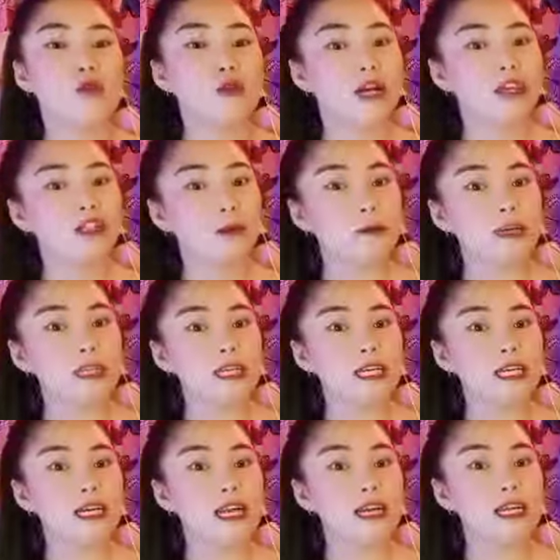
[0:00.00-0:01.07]
lang siya
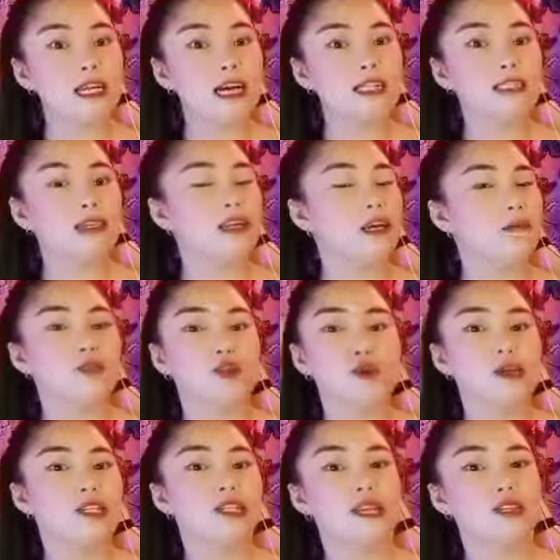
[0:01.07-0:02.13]
makikilala guys and I'm so
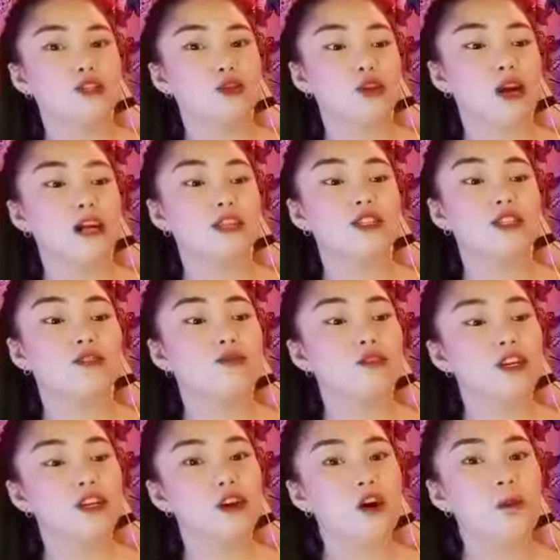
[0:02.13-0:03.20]
excited to react this
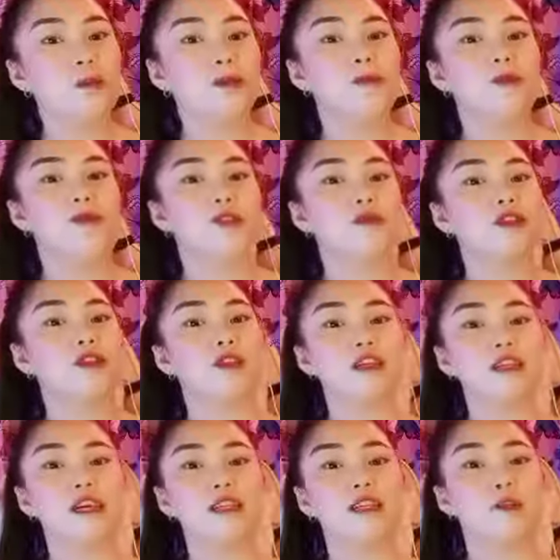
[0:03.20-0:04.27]
video. But before we start
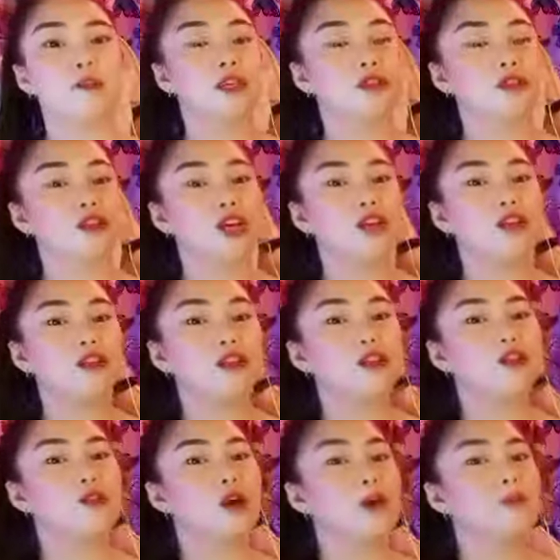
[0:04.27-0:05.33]
guys, I would like to shout out all
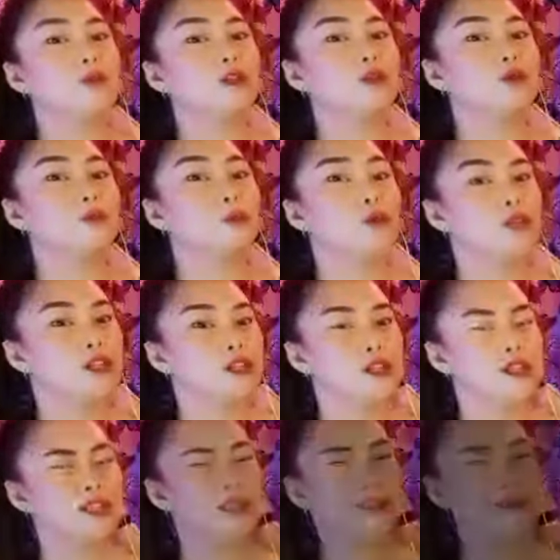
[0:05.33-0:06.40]
the rapper
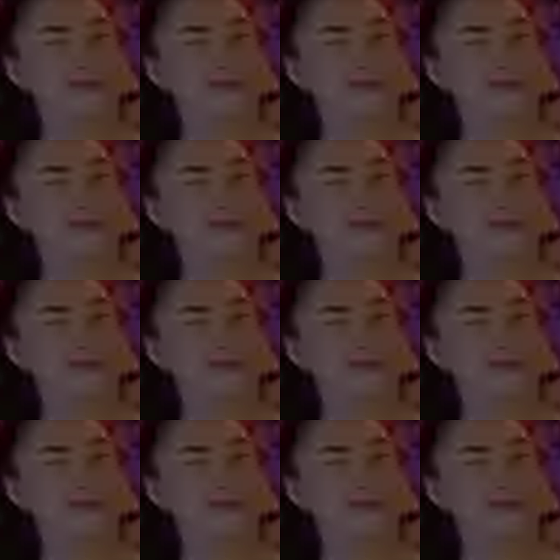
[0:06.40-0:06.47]
supporters.